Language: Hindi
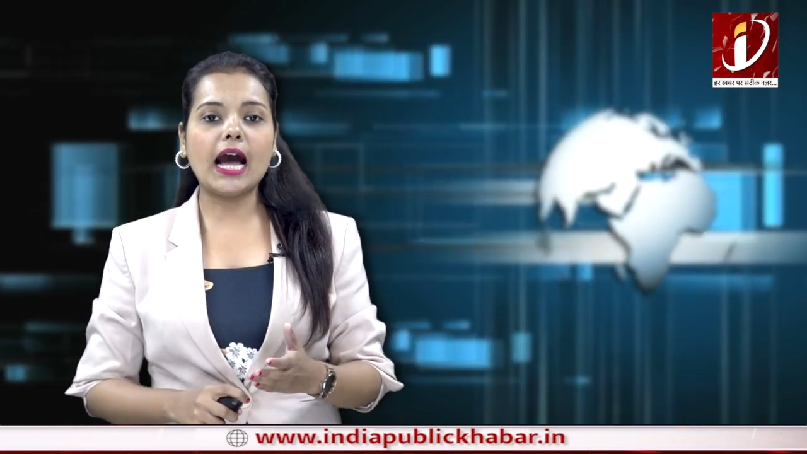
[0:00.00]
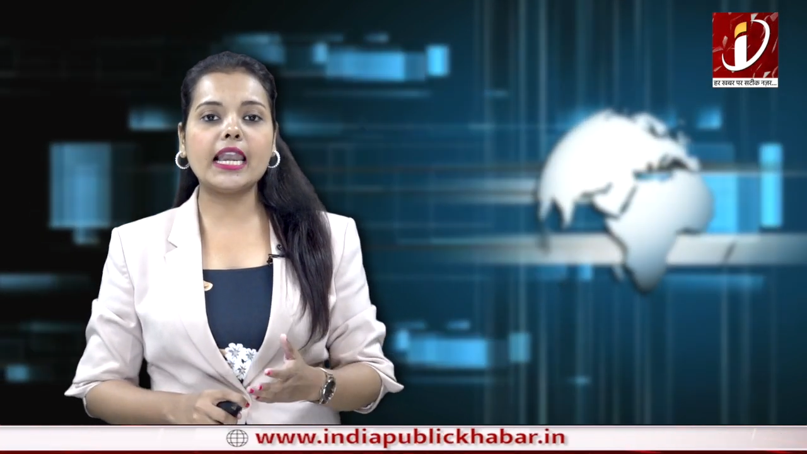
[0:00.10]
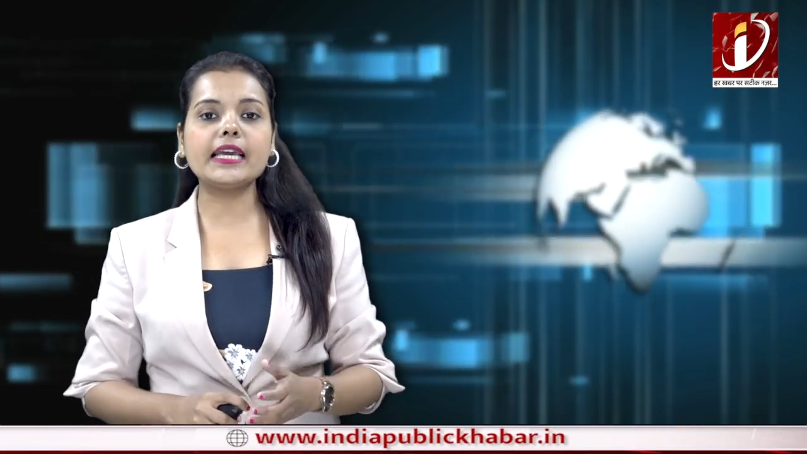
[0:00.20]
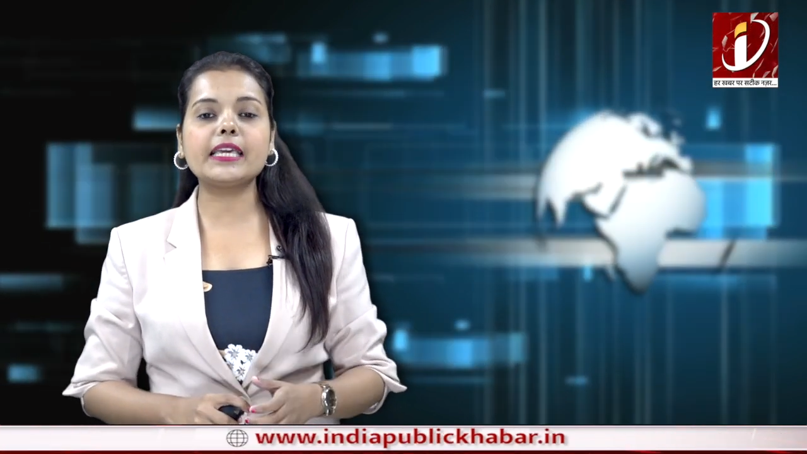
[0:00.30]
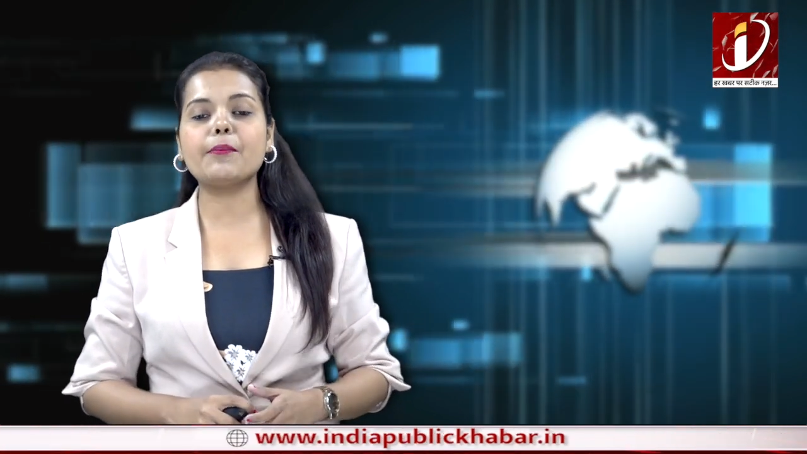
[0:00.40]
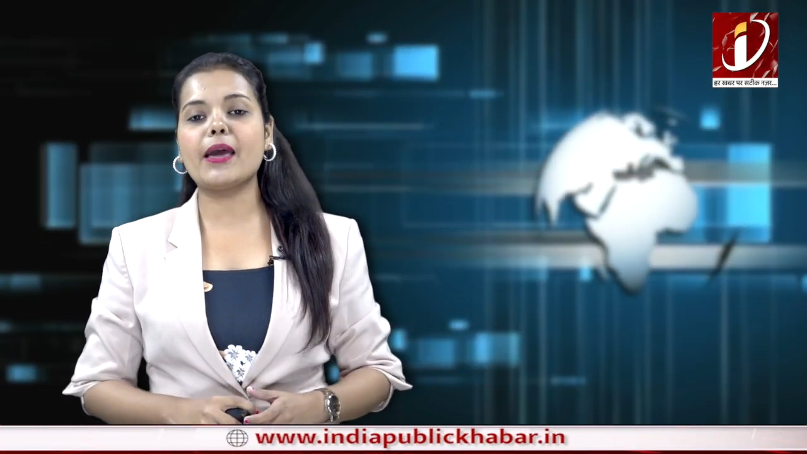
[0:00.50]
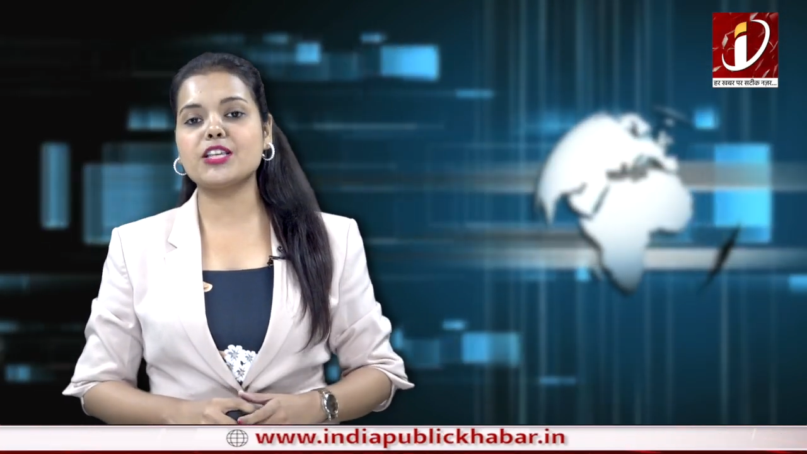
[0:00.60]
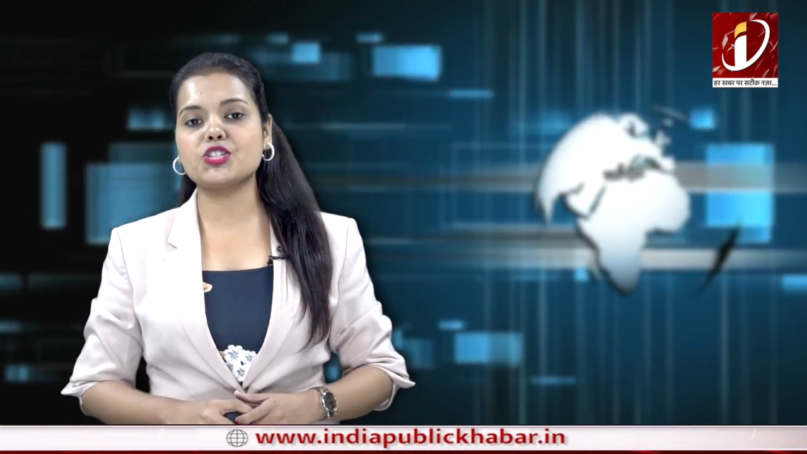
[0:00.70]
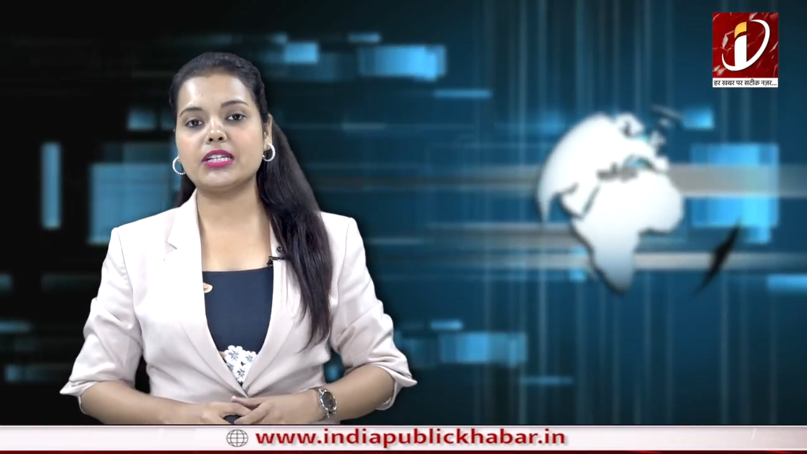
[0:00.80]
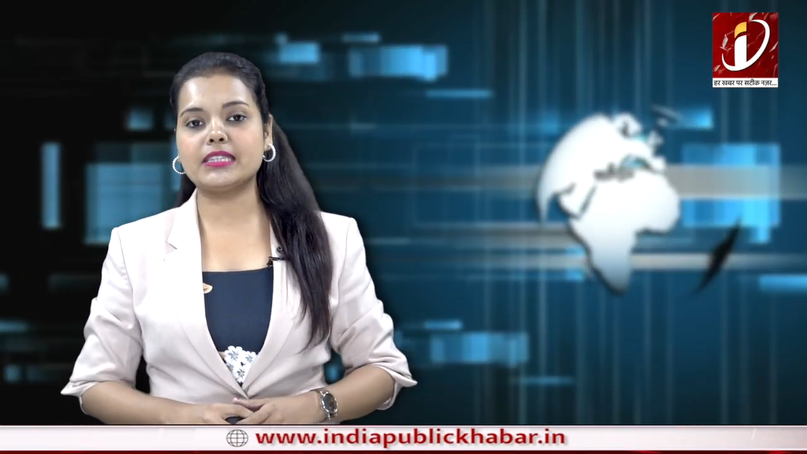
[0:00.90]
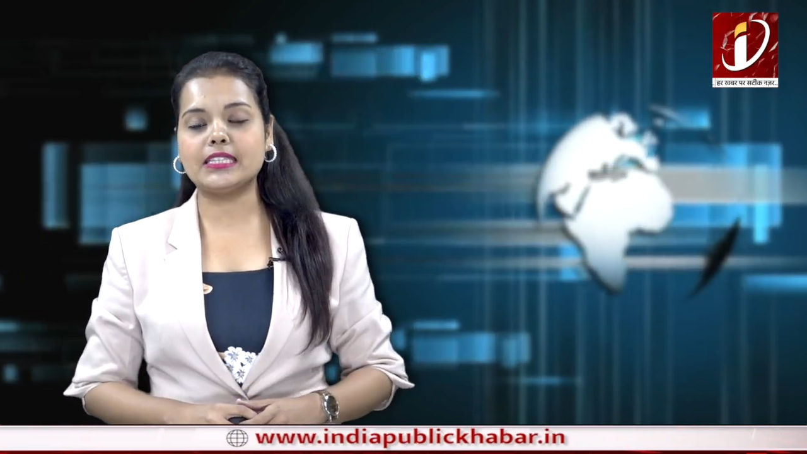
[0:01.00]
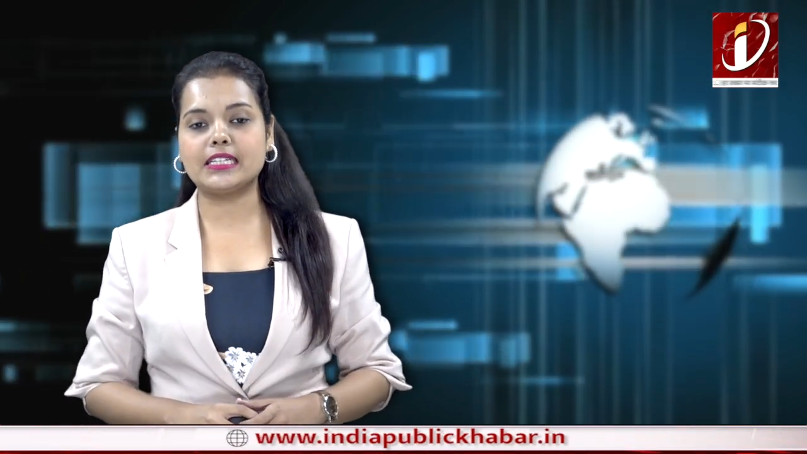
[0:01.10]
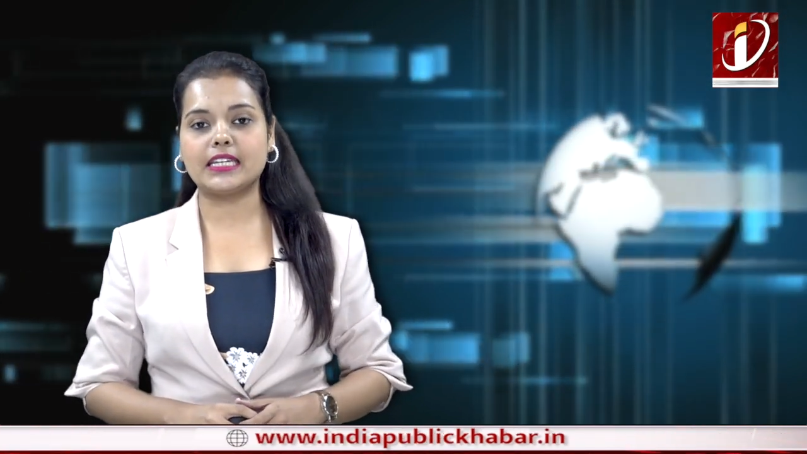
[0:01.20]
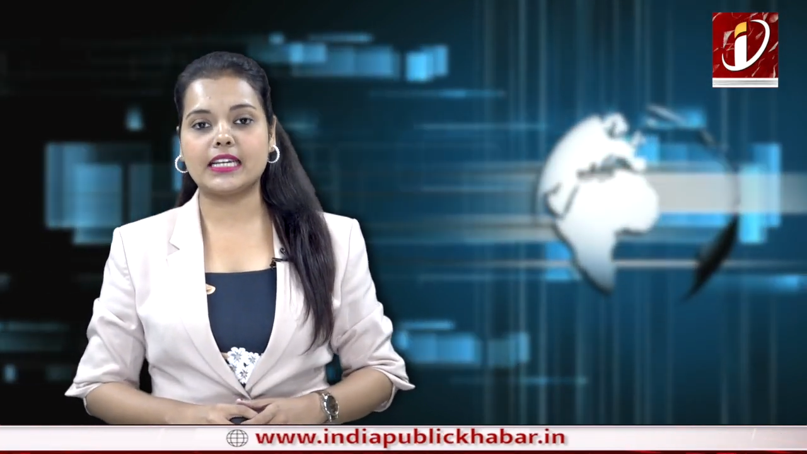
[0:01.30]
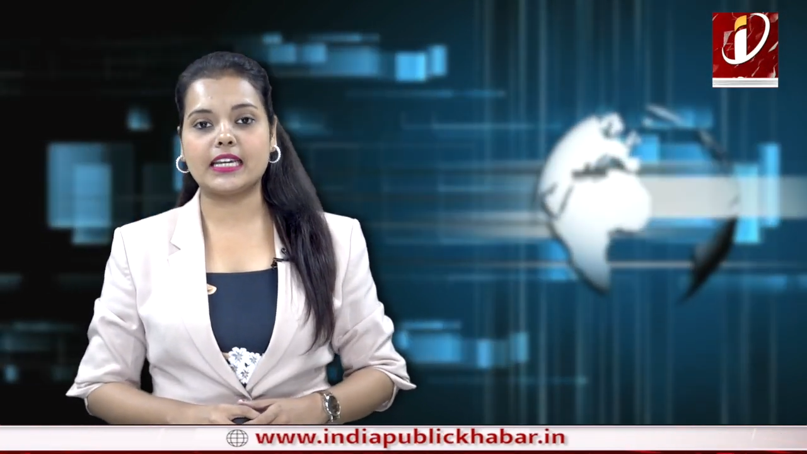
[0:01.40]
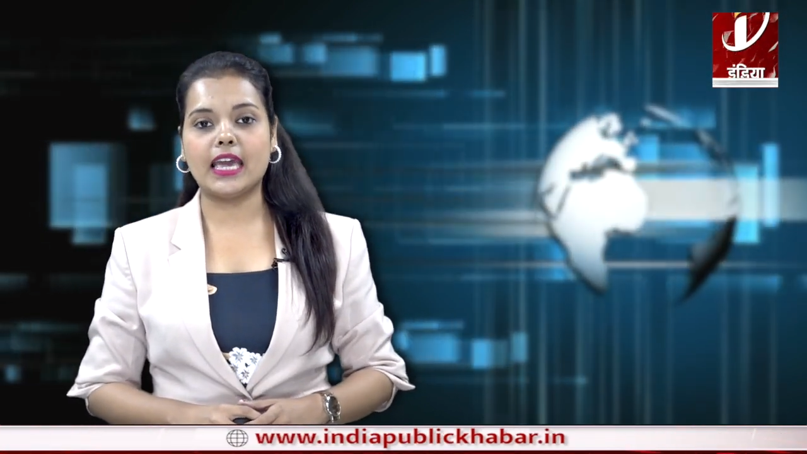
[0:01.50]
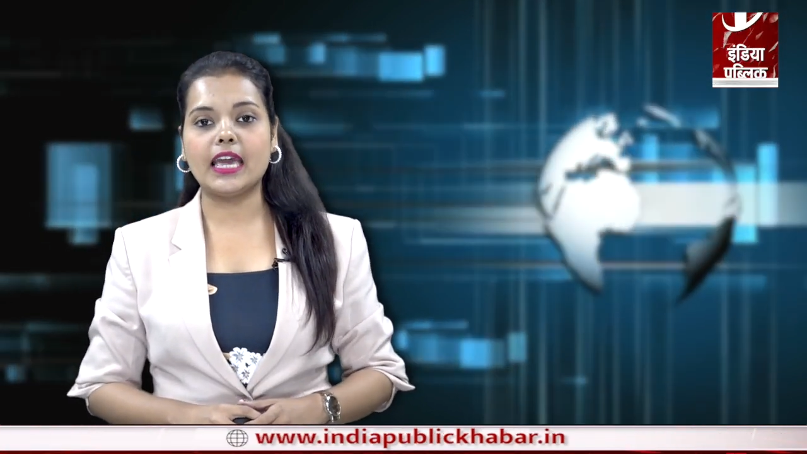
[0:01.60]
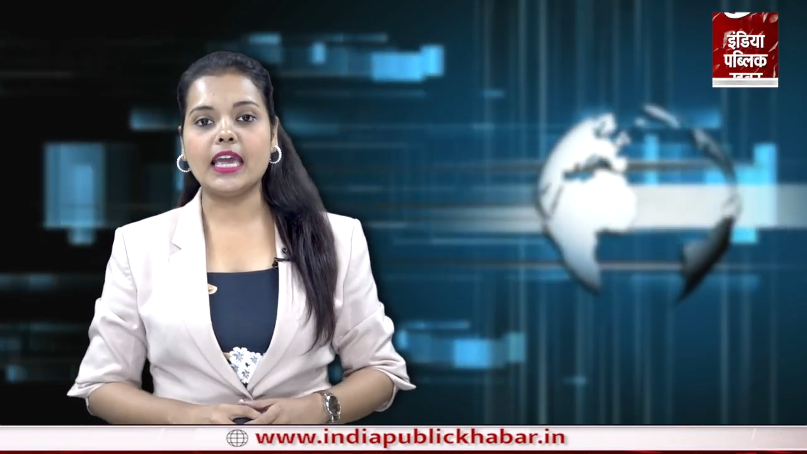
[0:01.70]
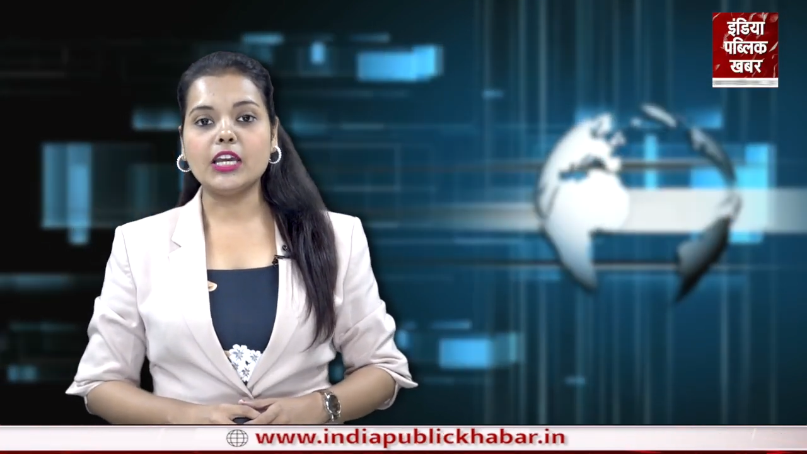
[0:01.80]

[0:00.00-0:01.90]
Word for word: अलग ही बहस छिड़ती दिख रही है